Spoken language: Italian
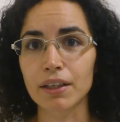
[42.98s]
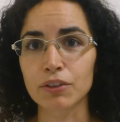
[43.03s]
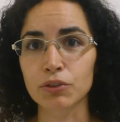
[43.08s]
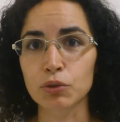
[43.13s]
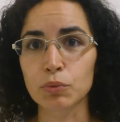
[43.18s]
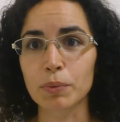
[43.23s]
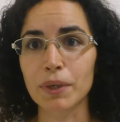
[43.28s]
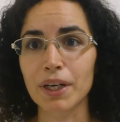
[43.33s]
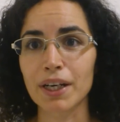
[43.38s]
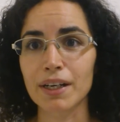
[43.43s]
a
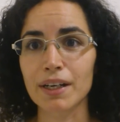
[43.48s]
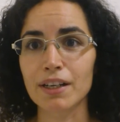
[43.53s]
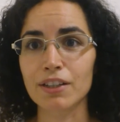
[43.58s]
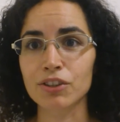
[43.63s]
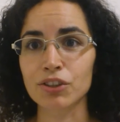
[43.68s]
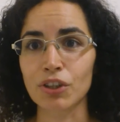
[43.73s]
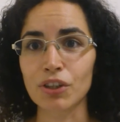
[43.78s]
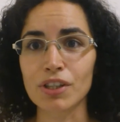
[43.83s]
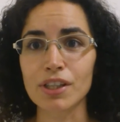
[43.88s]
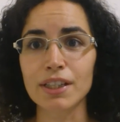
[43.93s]
superare la
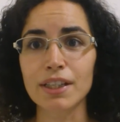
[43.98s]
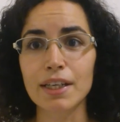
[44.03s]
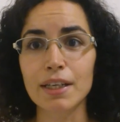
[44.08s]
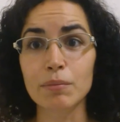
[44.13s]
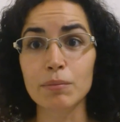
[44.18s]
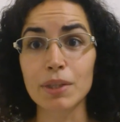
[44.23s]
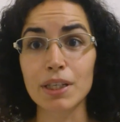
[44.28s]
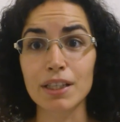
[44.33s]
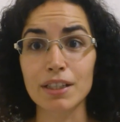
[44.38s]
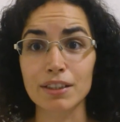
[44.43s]
soglia
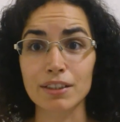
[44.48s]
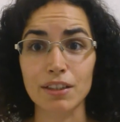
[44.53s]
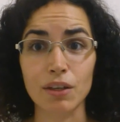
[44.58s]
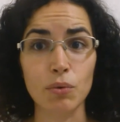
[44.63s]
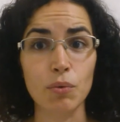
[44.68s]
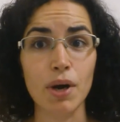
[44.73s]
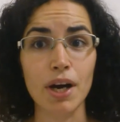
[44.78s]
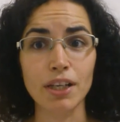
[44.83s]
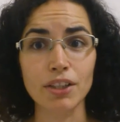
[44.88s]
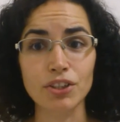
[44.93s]
dei 1000
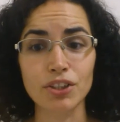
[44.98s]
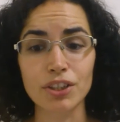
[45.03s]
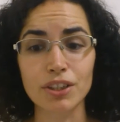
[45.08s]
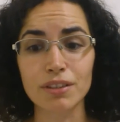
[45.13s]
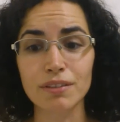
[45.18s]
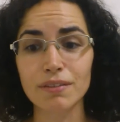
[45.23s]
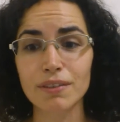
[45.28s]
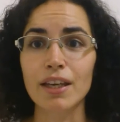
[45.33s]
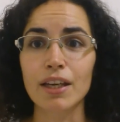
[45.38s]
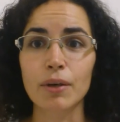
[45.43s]

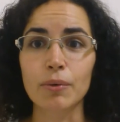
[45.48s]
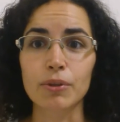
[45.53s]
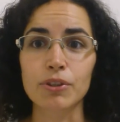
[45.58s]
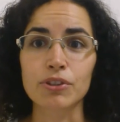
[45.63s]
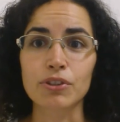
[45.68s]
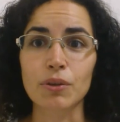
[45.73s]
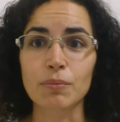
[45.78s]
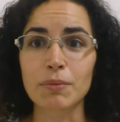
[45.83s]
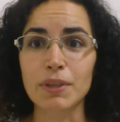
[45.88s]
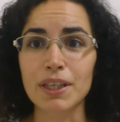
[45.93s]
seguaci e
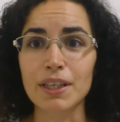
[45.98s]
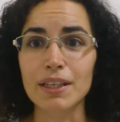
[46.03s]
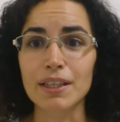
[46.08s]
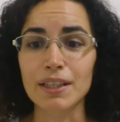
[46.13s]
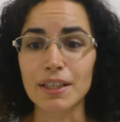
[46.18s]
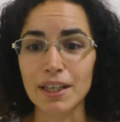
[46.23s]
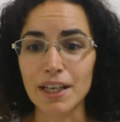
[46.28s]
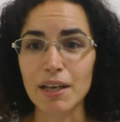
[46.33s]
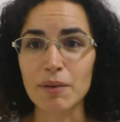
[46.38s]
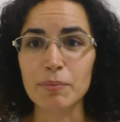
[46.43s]
questo
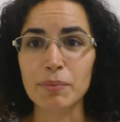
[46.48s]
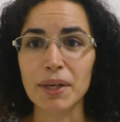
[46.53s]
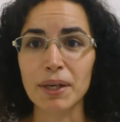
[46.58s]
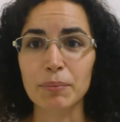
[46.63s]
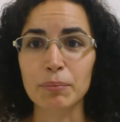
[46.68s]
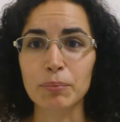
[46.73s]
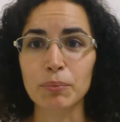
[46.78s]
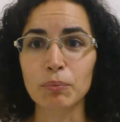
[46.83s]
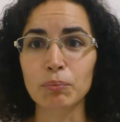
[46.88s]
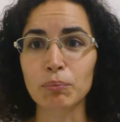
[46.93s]
mi
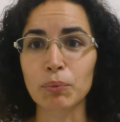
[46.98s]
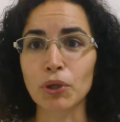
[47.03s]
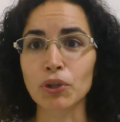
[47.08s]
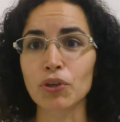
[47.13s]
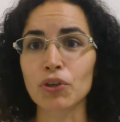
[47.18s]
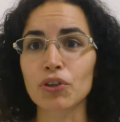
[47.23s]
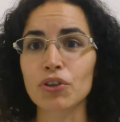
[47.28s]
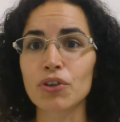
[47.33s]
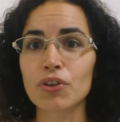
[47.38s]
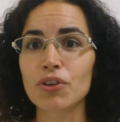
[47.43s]
riempie un po'
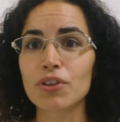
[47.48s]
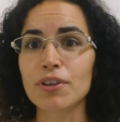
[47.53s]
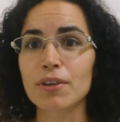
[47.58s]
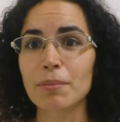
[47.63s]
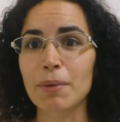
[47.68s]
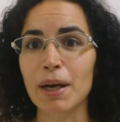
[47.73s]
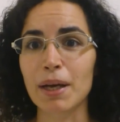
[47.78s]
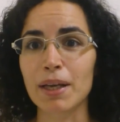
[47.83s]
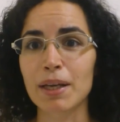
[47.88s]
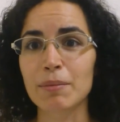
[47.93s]

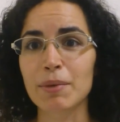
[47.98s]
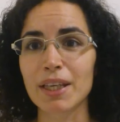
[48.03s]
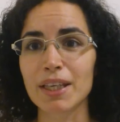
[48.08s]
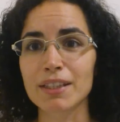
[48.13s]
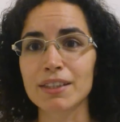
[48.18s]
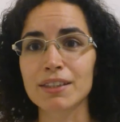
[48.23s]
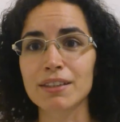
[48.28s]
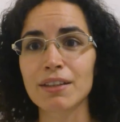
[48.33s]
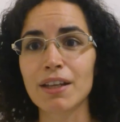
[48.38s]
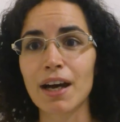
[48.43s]
d'orgoglio ma, e
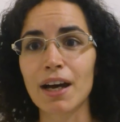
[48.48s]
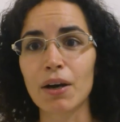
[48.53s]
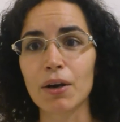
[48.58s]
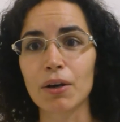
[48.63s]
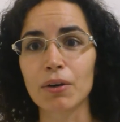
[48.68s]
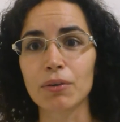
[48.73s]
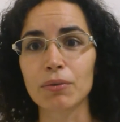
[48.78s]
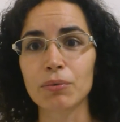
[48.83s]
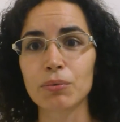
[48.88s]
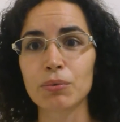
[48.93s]
mi
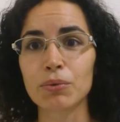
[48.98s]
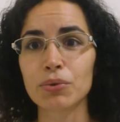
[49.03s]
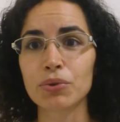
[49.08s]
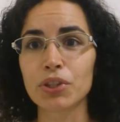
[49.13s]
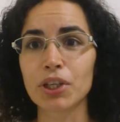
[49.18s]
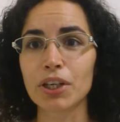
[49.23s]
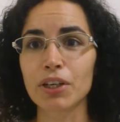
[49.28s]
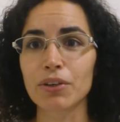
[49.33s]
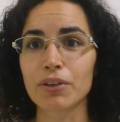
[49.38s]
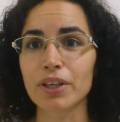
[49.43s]
dà
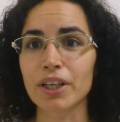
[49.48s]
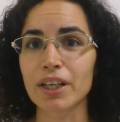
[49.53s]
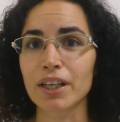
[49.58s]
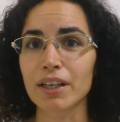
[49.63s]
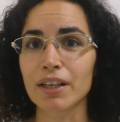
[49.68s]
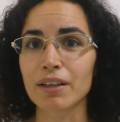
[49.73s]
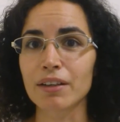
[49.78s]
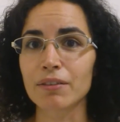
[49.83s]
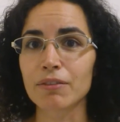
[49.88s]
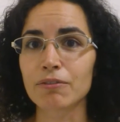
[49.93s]

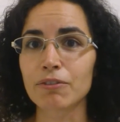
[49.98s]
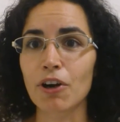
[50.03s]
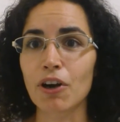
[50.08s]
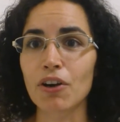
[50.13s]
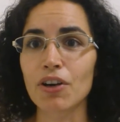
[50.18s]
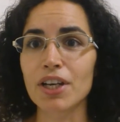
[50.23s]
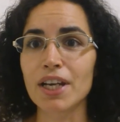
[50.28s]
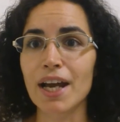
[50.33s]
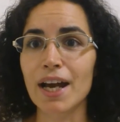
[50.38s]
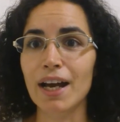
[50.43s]
un'ulteriore
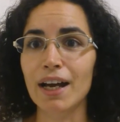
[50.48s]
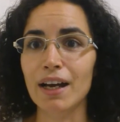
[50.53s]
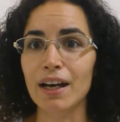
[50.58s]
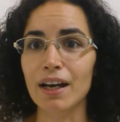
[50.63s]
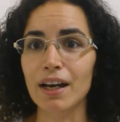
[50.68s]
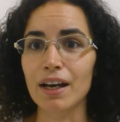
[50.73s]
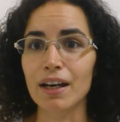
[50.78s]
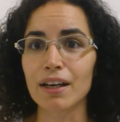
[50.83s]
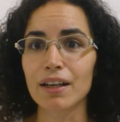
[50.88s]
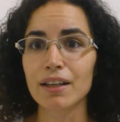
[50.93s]
voglia
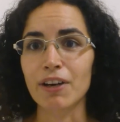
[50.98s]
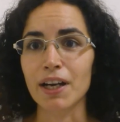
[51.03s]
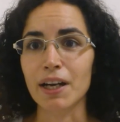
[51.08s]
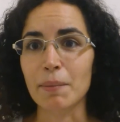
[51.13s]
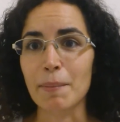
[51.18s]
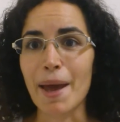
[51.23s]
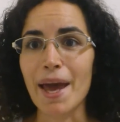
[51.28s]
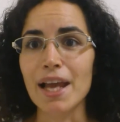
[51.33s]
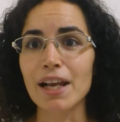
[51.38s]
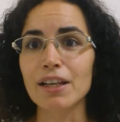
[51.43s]
a
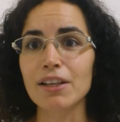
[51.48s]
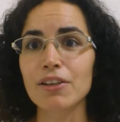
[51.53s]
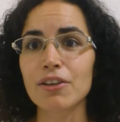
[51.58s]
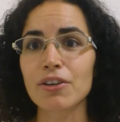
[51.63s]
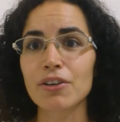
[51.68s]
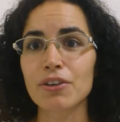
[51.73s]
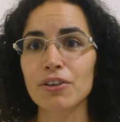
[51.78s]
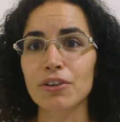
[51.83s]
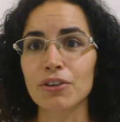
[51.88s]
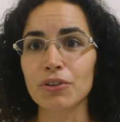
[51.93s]
fare
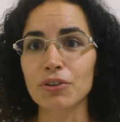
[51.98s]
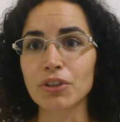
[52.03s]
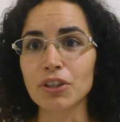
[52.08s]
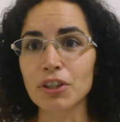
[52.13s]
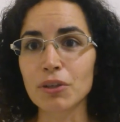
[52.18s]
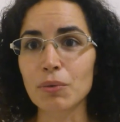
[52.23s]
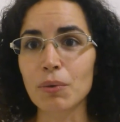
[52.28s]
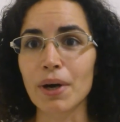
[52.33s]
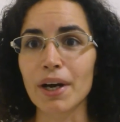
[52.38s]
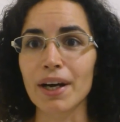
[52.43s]
meglio,
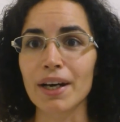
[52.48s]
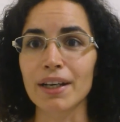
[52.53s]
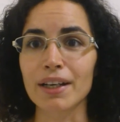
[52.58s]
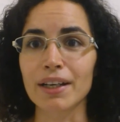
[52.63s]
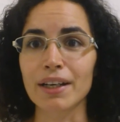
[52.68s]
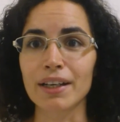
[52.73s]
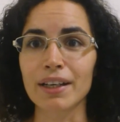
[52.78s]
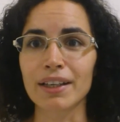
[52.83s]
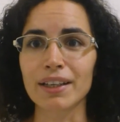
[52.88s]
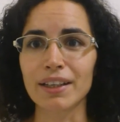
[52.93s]

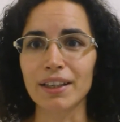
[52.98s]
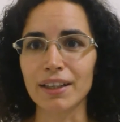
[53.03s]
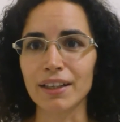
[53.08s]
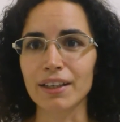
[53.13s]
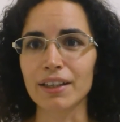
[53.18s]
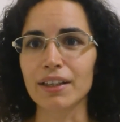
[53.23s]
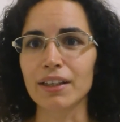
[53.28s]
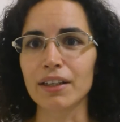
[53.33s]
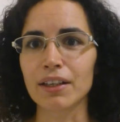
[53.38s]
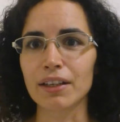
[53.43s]
continuare e
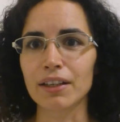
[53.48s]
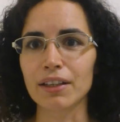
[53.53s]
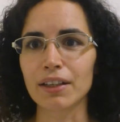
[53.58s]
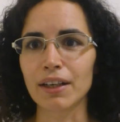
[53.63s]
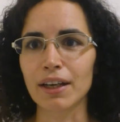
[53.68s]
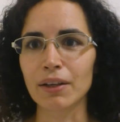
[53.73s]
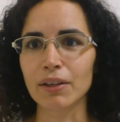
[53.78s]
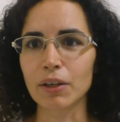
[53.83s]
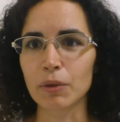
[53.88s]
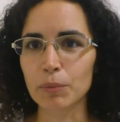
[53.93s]
eh,
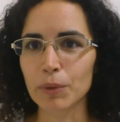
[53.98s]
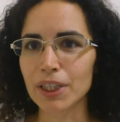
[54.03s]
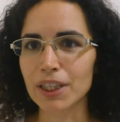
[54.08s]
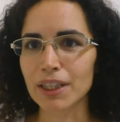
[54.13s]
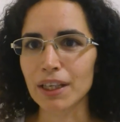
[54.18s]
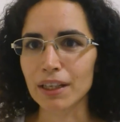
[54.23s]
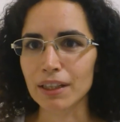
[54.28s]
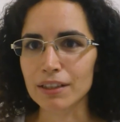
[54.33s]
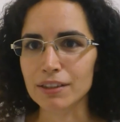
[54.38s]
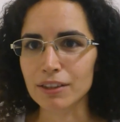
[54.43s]
ad
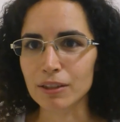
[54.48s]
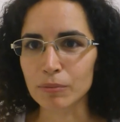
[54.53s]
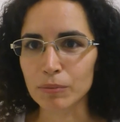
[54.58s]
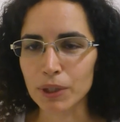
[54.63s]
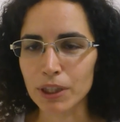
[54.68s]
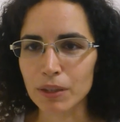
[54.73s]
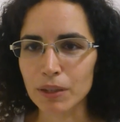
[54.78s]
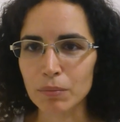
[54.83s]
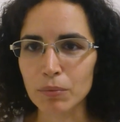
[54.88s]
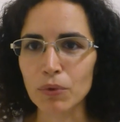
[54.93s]
aumentare
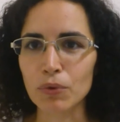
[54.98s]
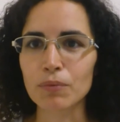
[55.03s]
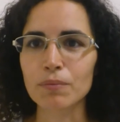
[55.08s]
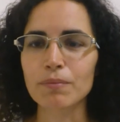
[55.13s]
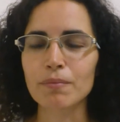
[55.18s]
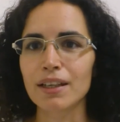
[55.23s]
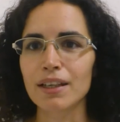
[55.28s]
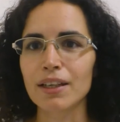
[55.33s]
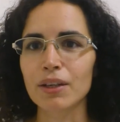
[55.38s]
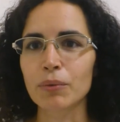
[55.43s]
sempre di
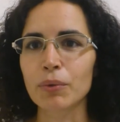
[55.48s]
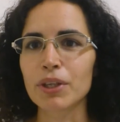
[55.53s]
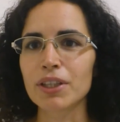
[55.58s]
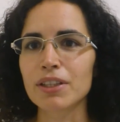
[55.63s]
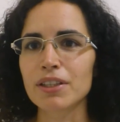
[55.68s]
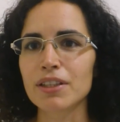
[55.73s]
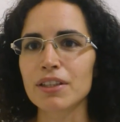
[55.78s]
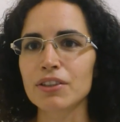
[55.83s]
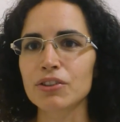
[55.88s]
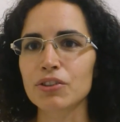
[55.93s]
più. E
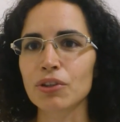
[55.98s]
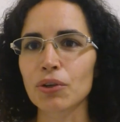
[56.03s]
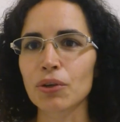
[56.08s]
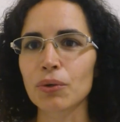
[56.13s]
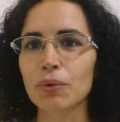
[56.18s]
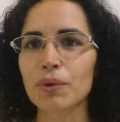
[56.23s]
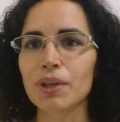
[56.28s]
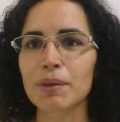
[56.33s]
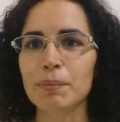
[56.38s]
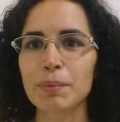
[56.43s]
quindi
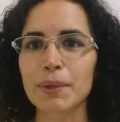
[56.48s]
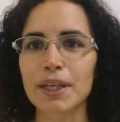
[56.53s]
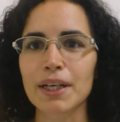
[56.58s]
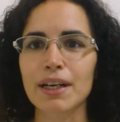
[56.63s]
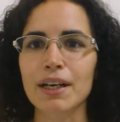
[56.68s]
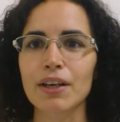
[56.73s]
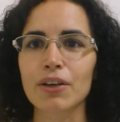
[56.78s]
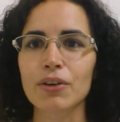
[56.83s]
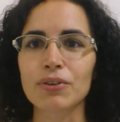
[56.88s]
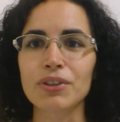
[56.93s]
sono qui
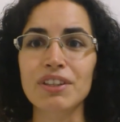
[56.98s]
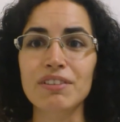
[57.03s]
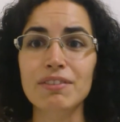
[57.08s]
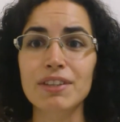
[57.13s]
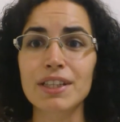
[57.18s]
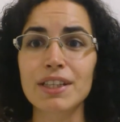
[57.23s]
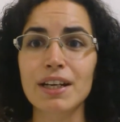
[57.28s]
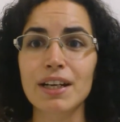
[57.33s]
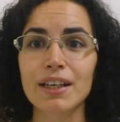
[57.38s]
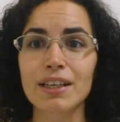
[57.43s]
per
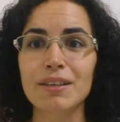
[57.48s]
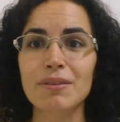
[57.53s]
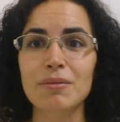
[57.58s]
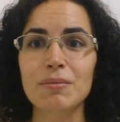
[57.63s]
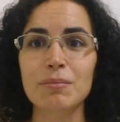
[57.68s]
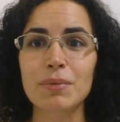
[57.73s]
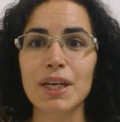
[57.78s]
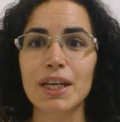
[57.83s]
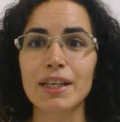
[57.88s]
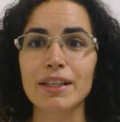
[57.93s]
condividere i
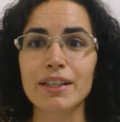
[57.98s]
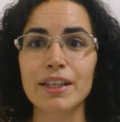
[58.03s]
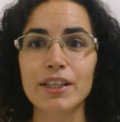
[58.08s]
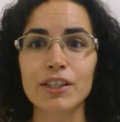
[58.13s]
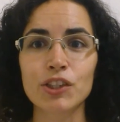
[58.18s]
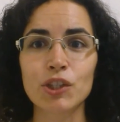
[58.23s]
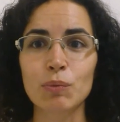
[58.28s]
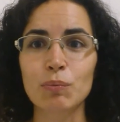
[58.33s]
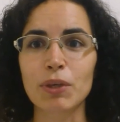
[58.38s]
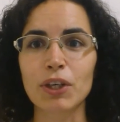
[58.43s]
miei
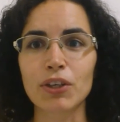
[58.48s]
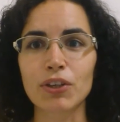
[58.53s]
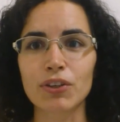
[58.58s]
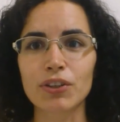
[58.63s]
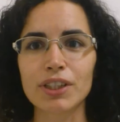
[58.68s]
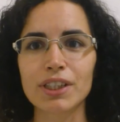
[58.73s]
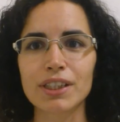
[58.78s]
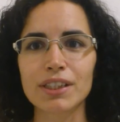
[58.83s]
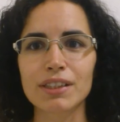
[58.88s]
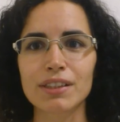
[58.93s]
10
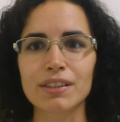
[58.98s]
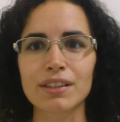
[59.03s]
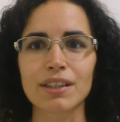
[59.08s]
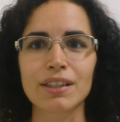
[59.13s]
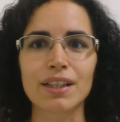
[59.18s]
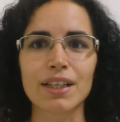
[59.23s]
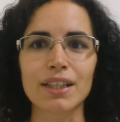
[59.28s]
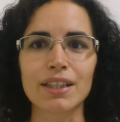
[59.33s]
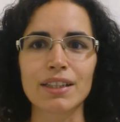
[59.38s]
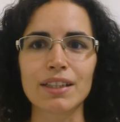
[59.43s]
piccoli
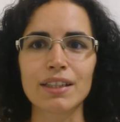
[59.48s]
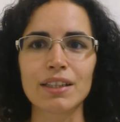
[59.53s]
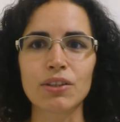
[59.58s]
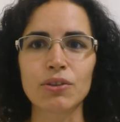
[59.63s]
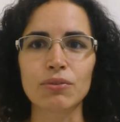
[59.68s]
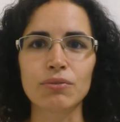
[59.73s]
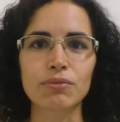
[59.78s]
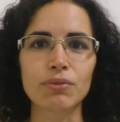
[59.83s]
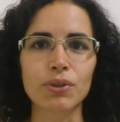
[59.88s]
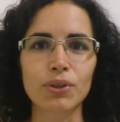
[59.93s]
segreti
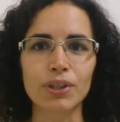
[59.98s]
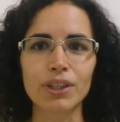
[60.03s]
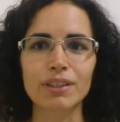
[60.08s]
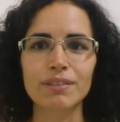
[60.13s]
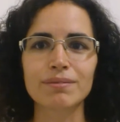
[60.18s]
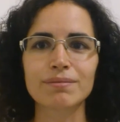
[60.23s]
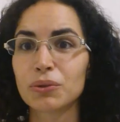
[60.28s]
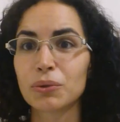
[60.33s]
con voi.